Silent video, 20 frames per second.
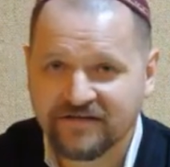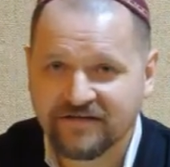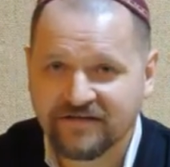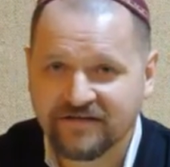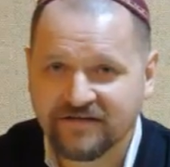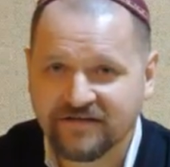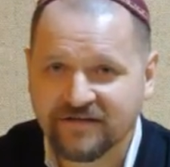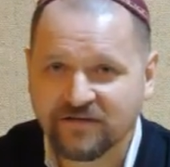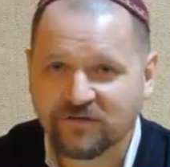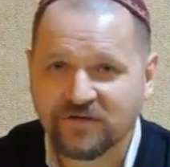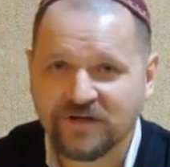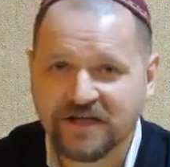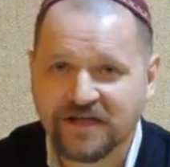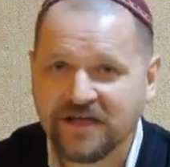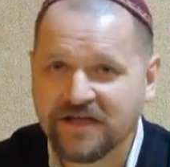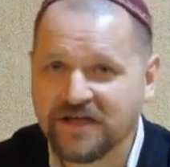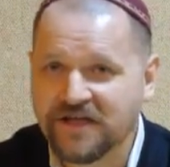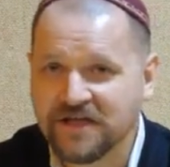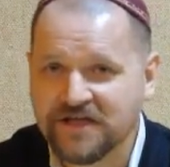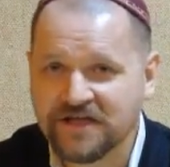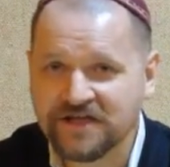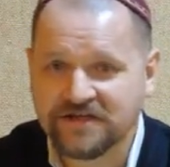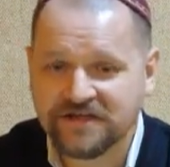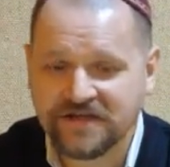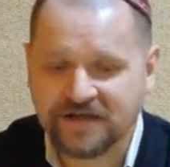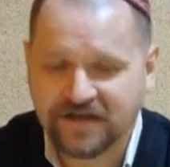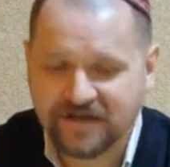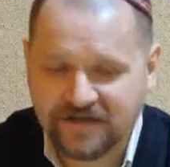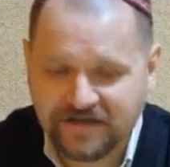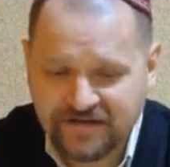никуда не
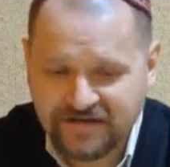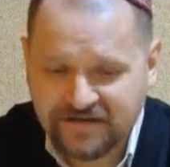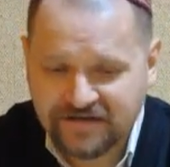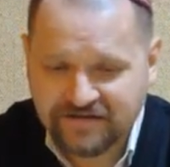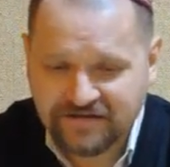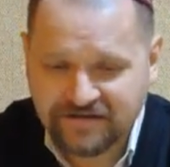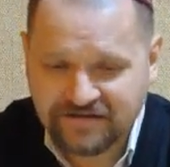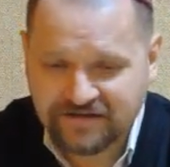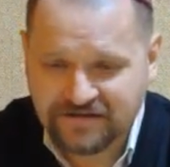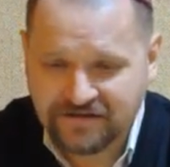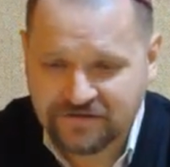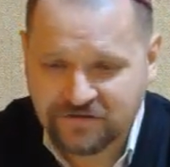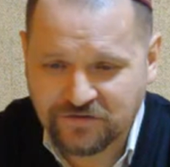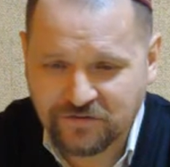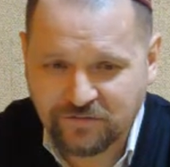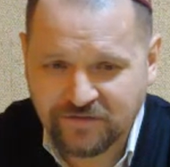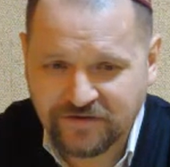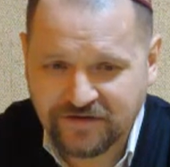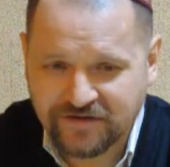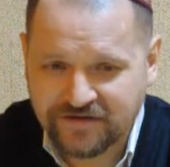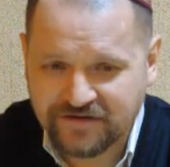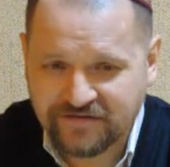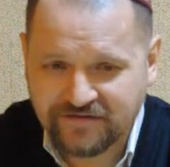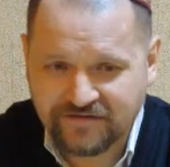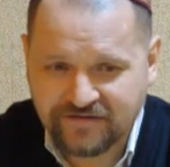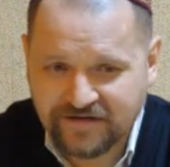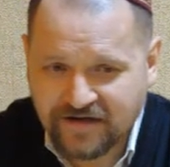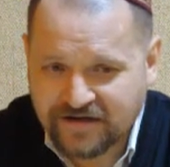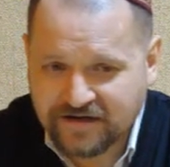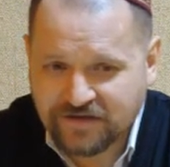денешься, э, чтобы
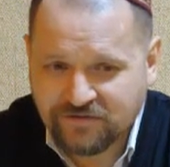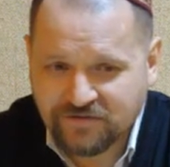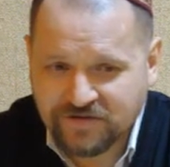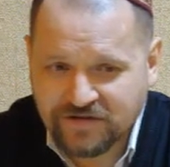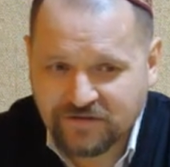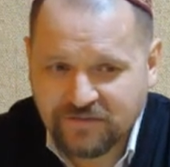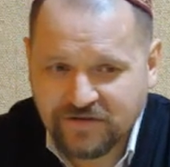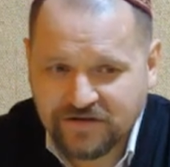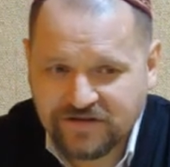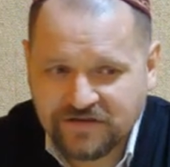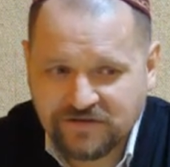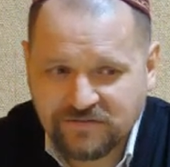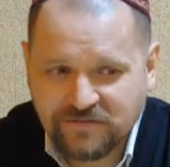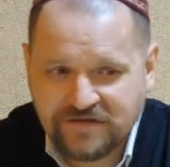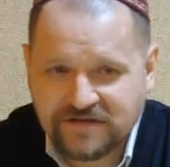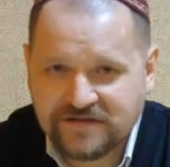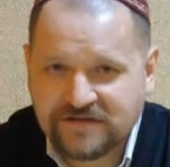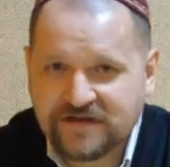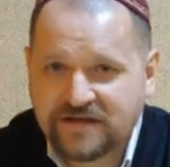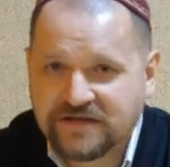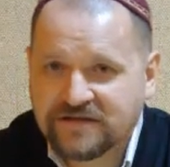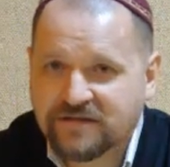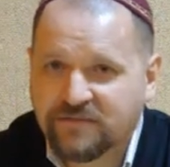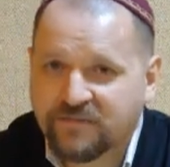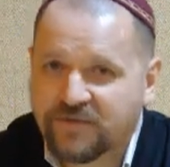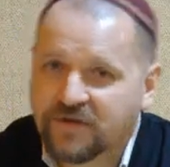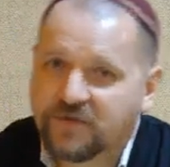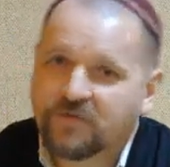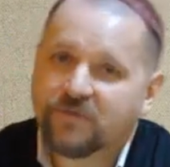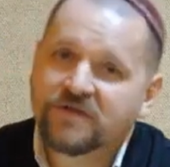как-то вот обойтись без секса,
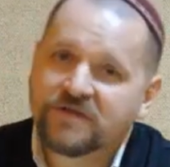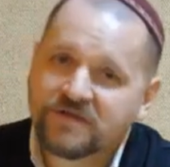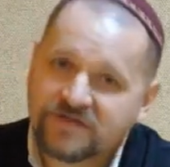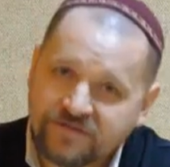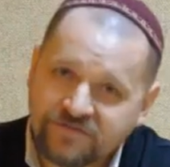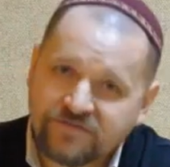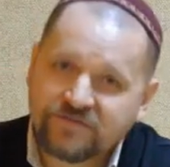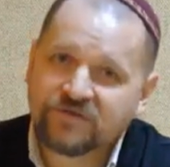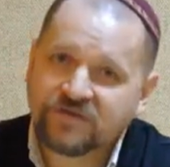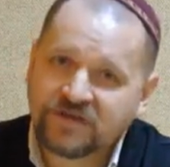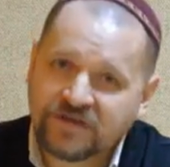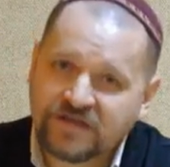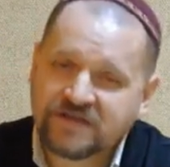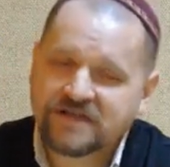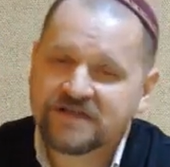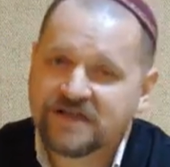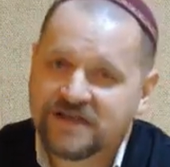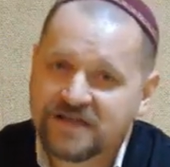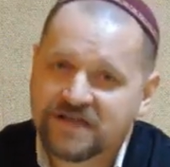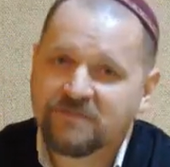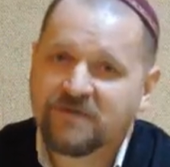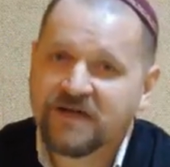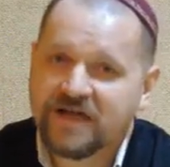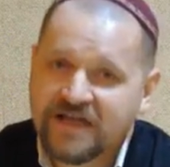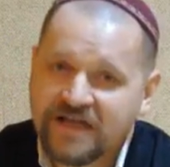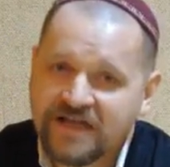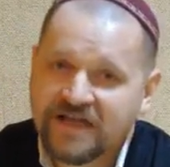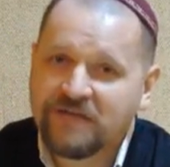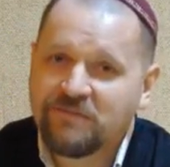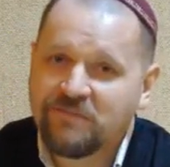приходится все-таки с этим
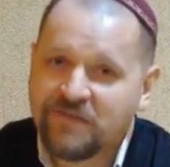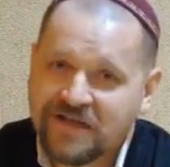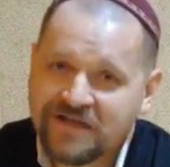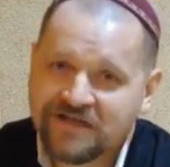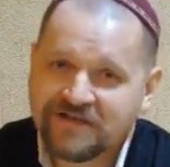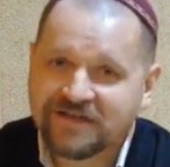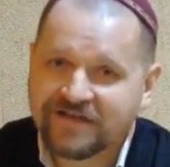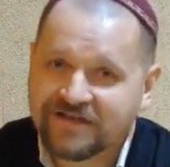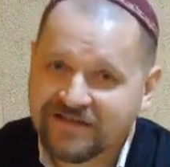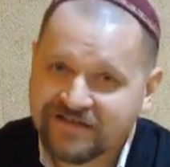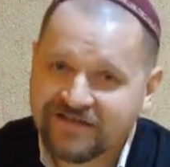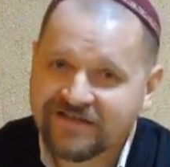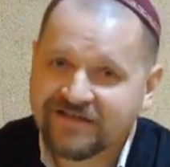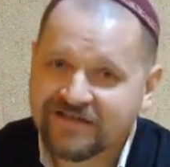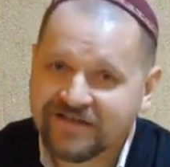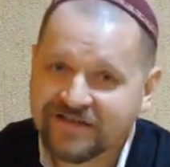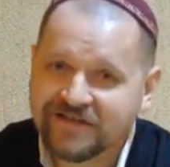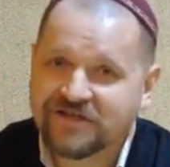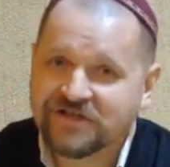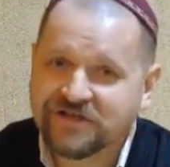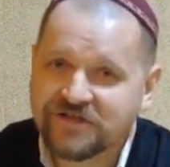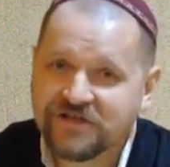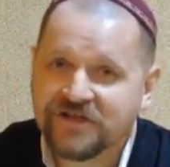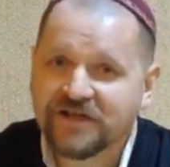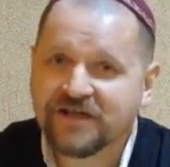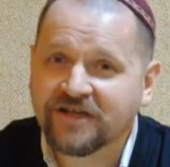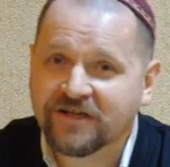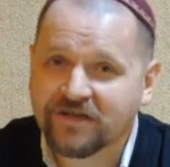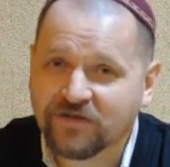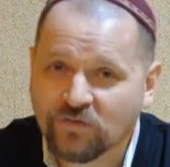иметь э,
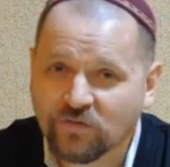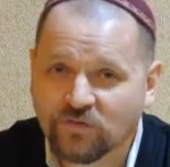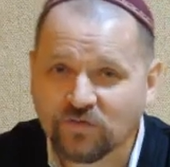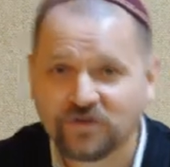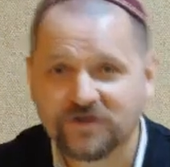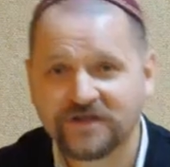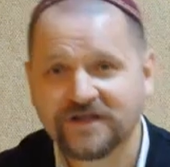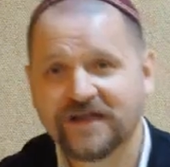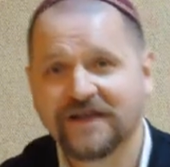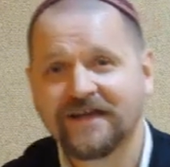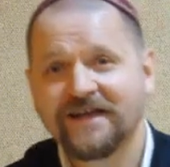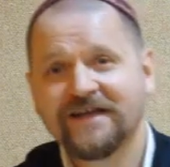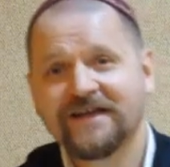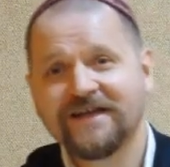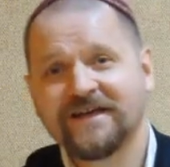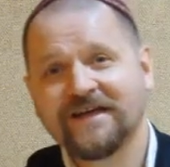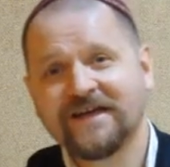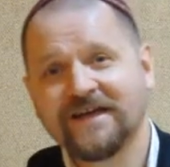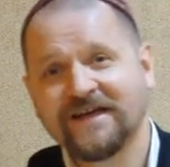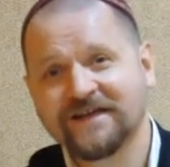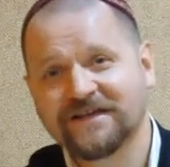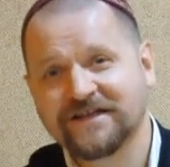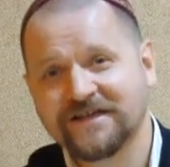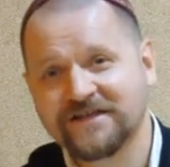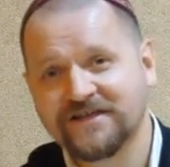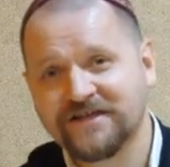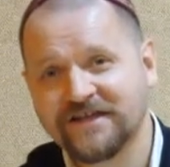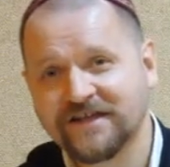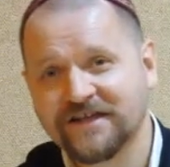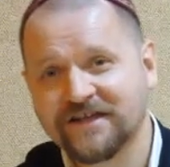дело, но нужно это
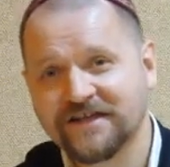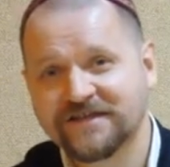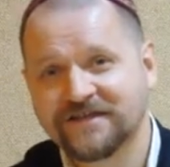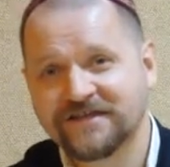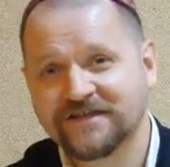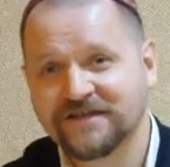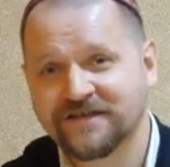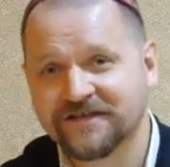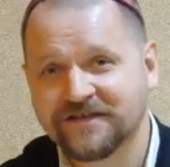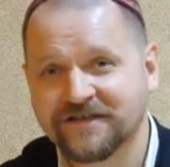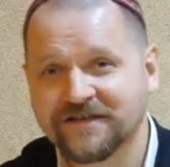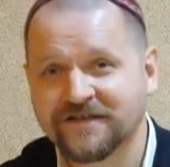делать, э,